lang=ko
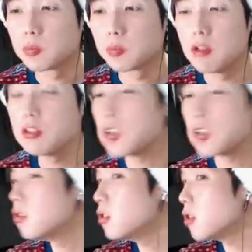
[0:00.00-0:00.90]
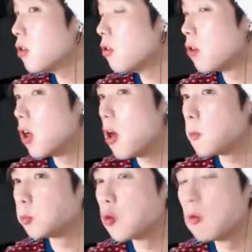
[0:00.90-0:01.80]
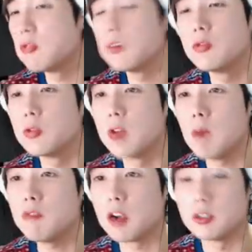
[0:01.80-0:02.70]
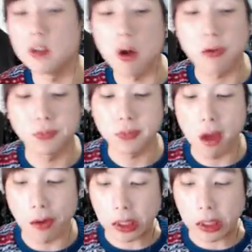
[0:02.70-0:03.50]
이건 작년에 산 거라 이번 연도는 한물 갔어요. 자.